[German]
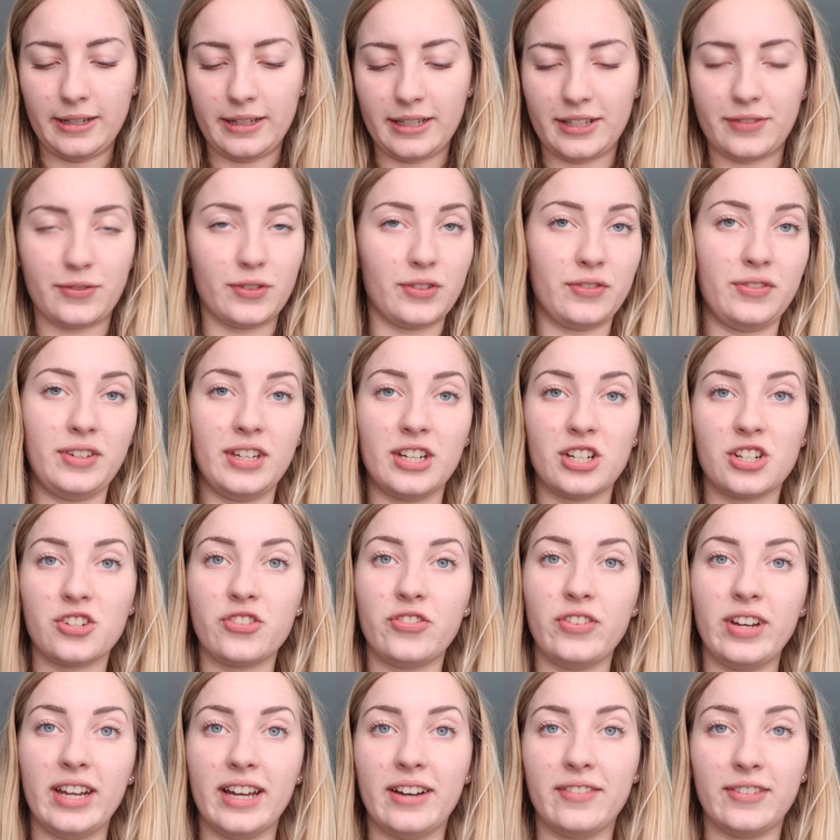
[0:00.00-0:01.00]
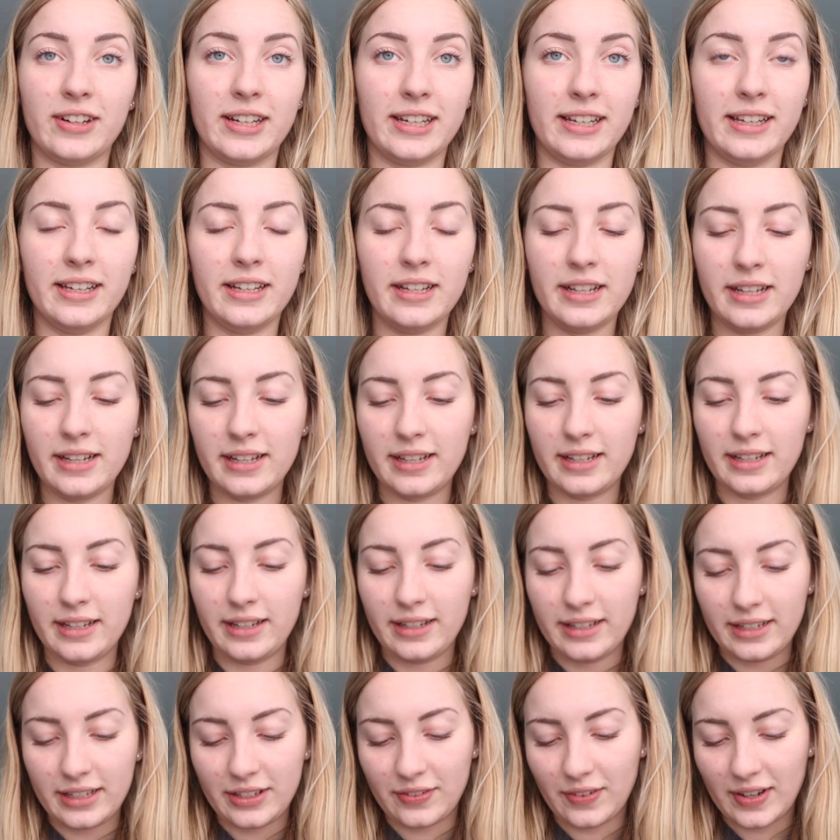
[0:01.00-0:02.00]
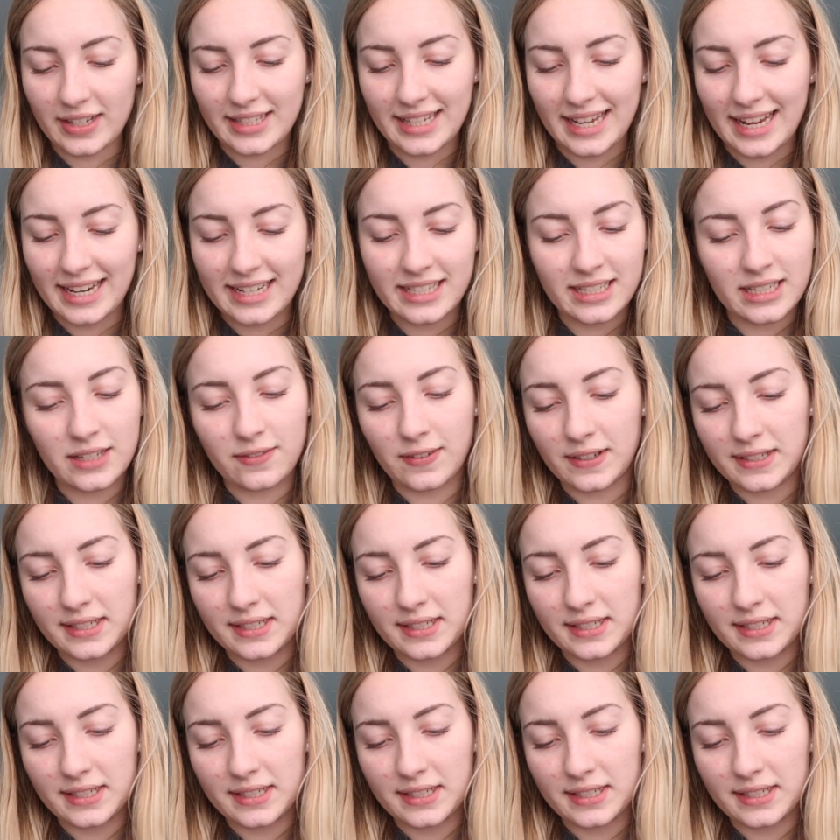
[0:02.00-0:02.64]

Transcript: Es wird wieder schwer, weil ich weiß echt nicht,